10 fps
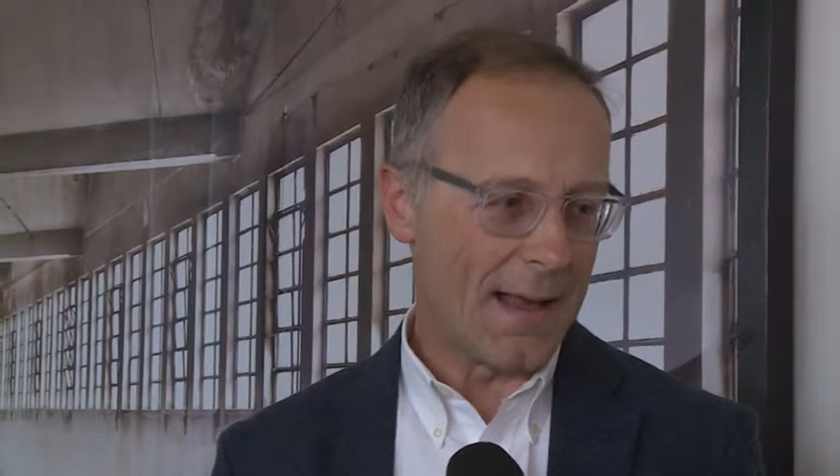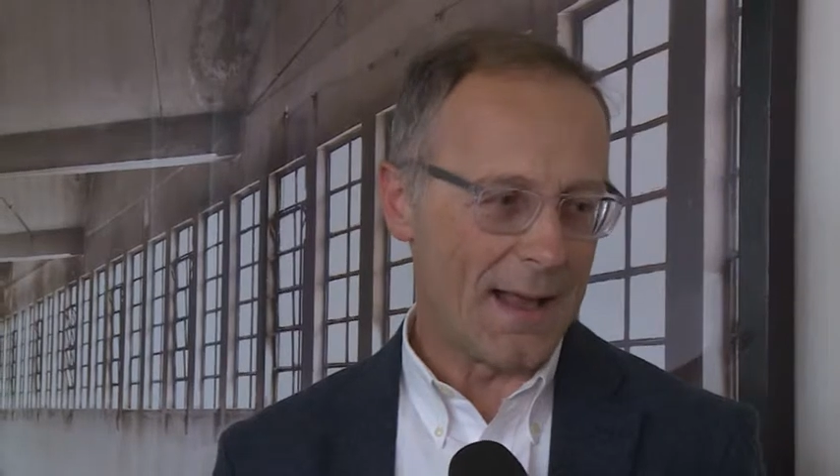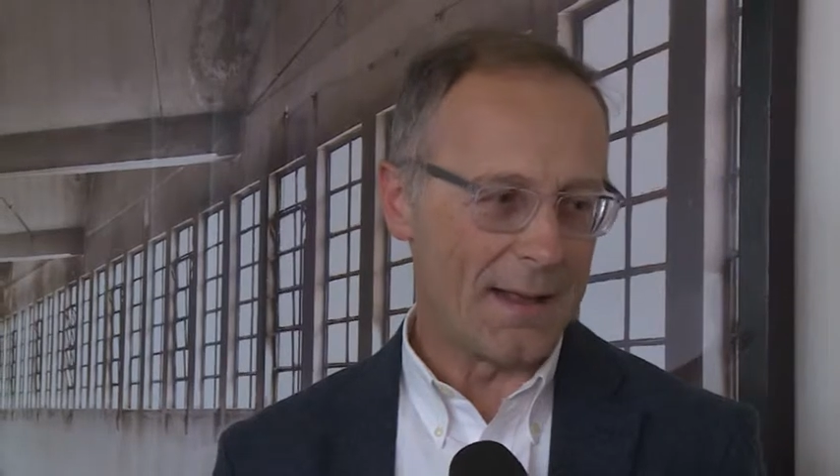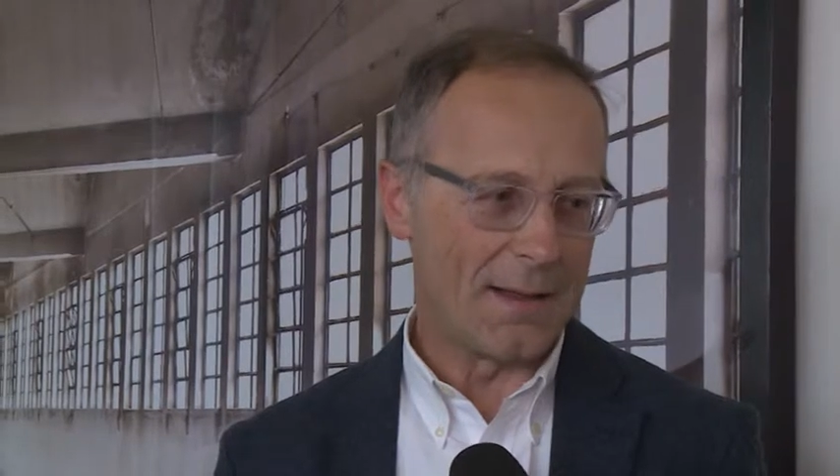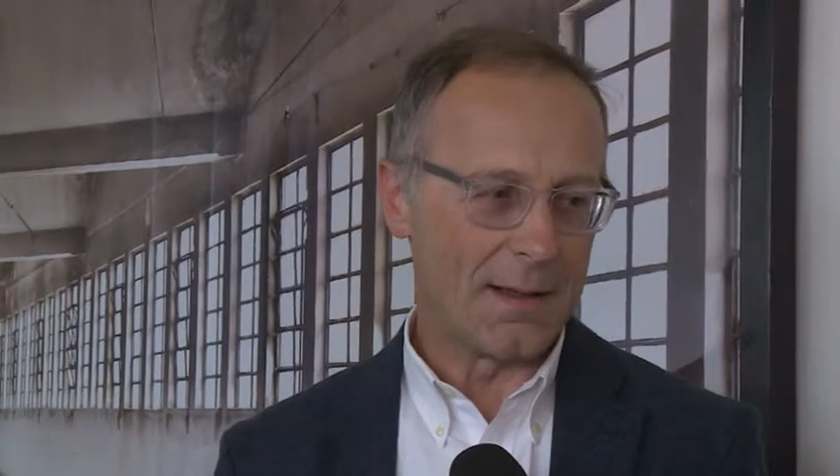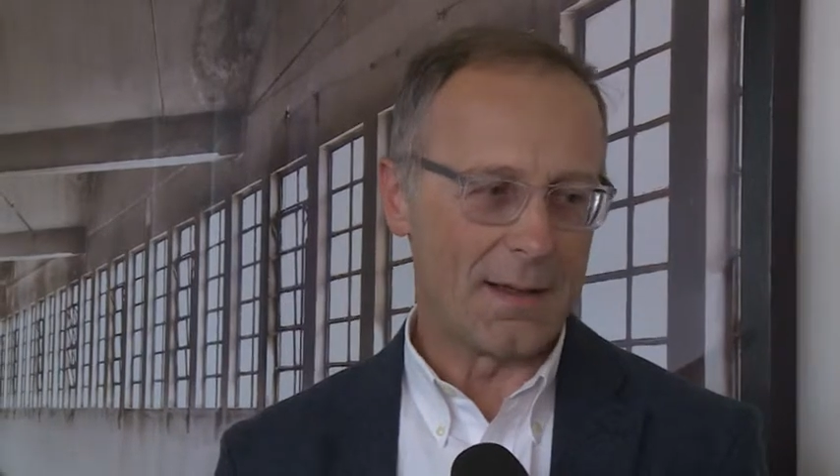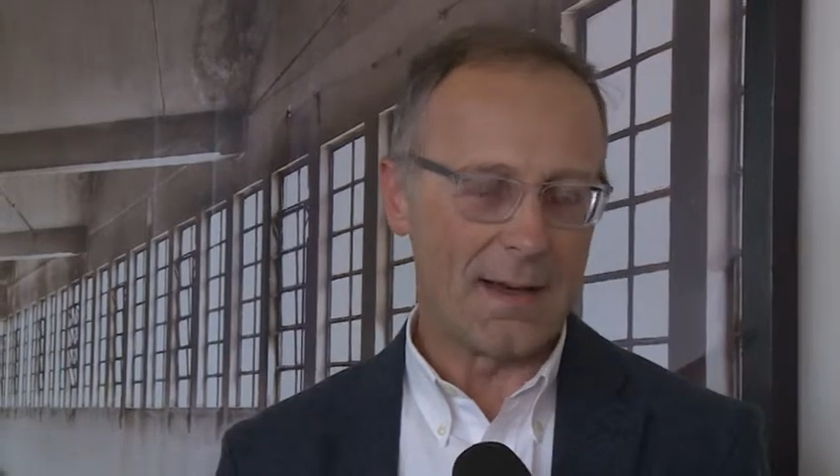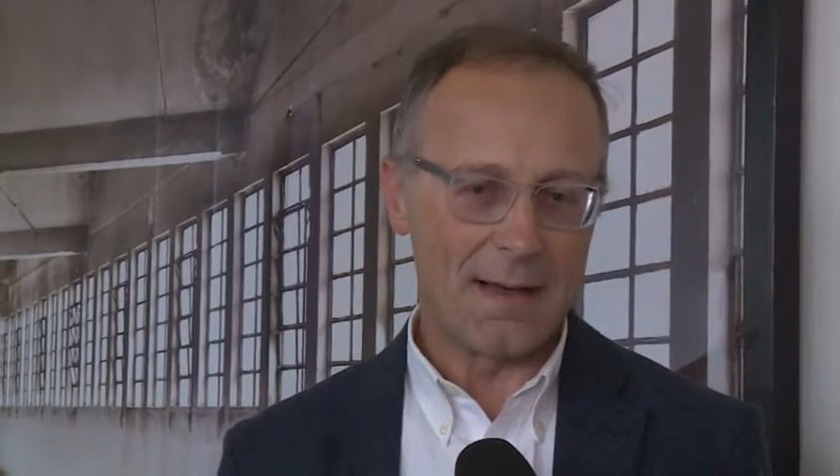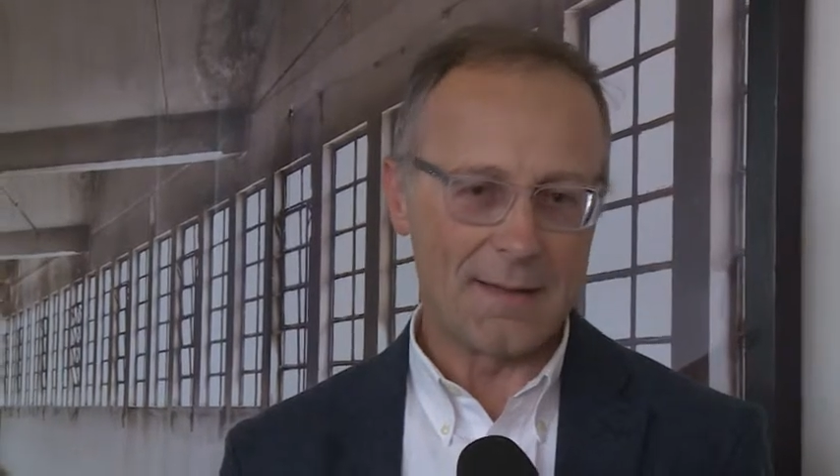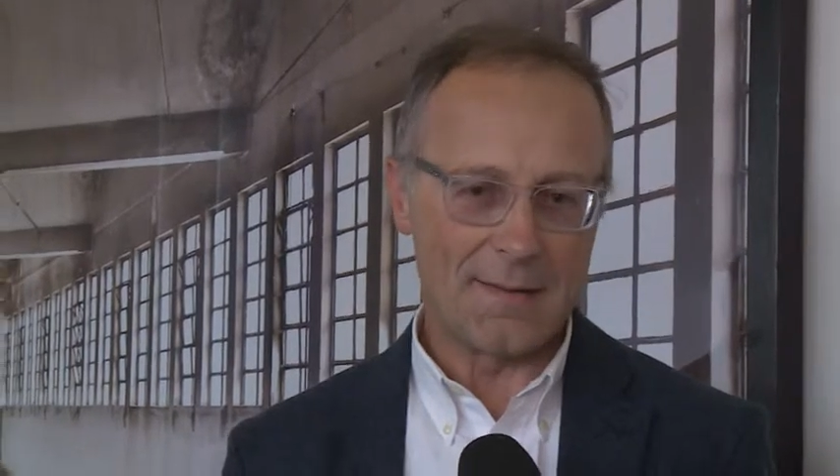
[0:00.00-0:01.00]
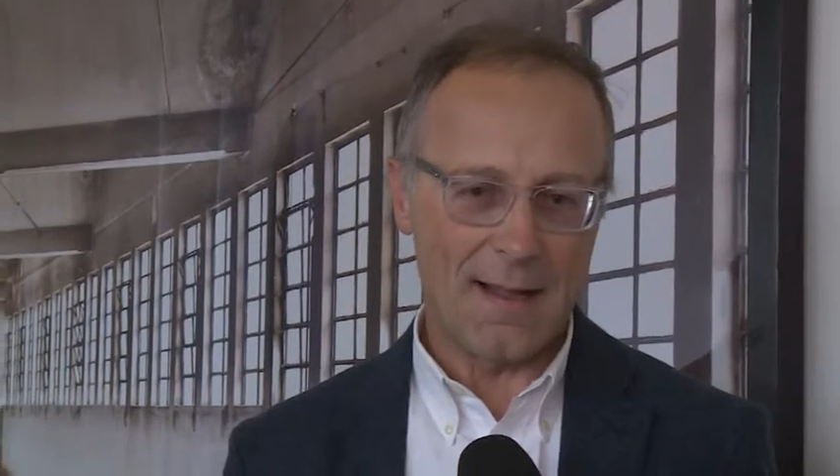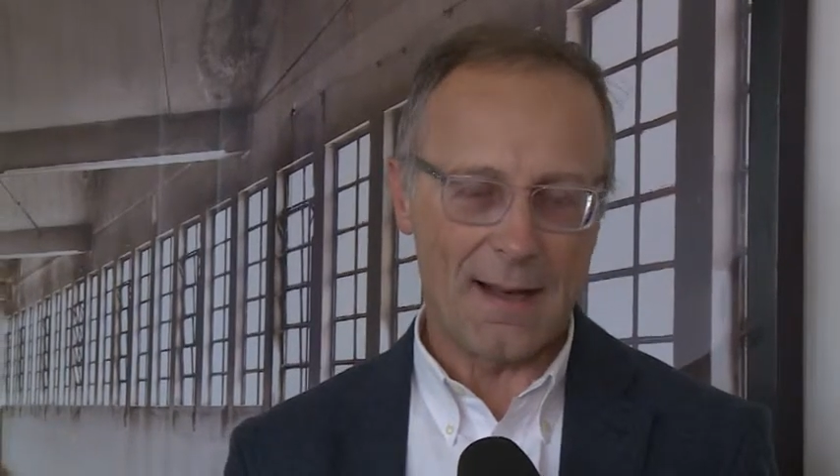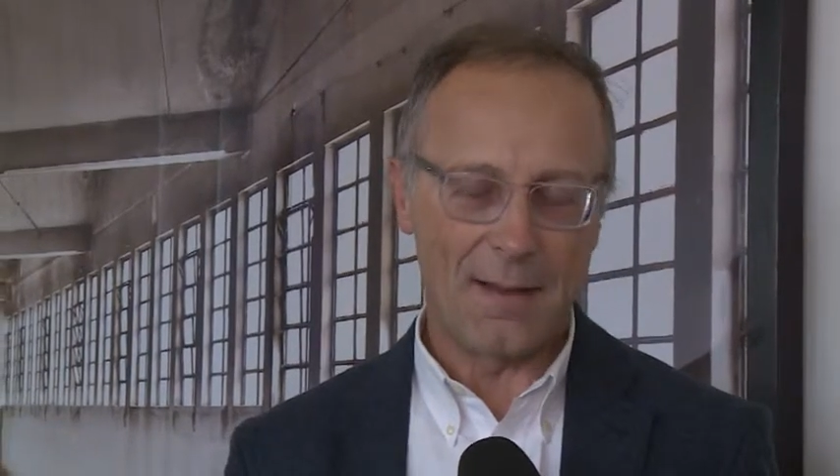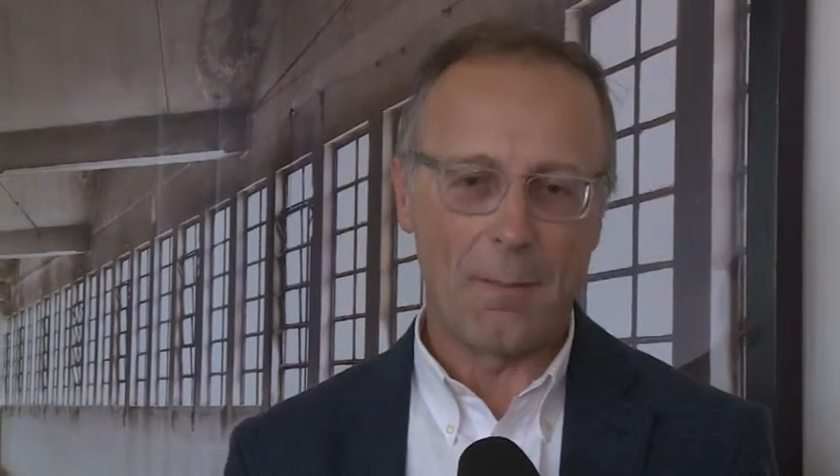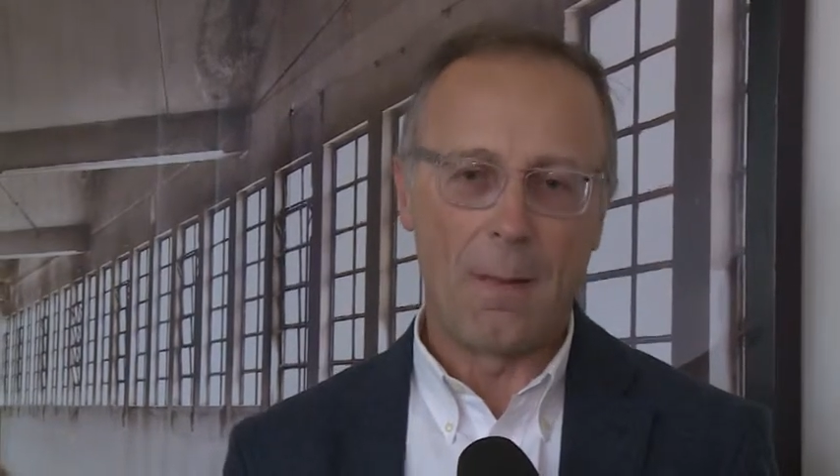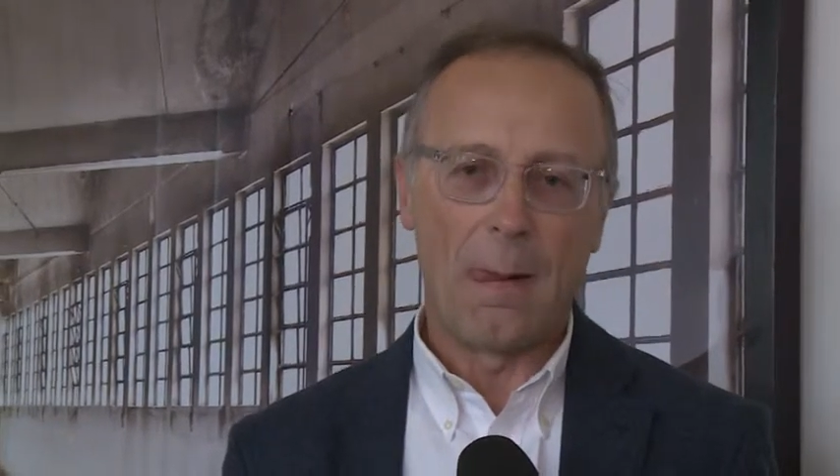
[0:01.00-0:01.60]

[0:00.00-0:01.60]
a eh, realizzare